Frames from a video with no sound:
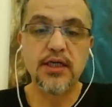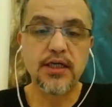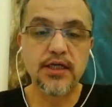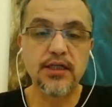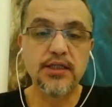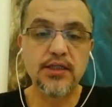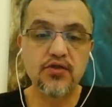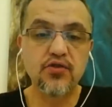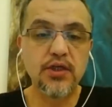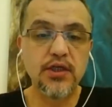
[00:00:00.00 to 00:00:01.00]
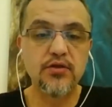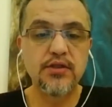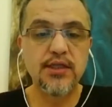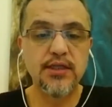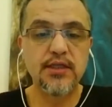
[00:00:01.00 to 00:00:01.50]
Karanlığın Soleli
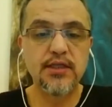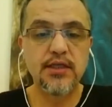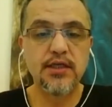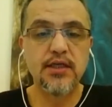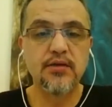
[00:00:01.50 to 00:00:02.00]
özellikle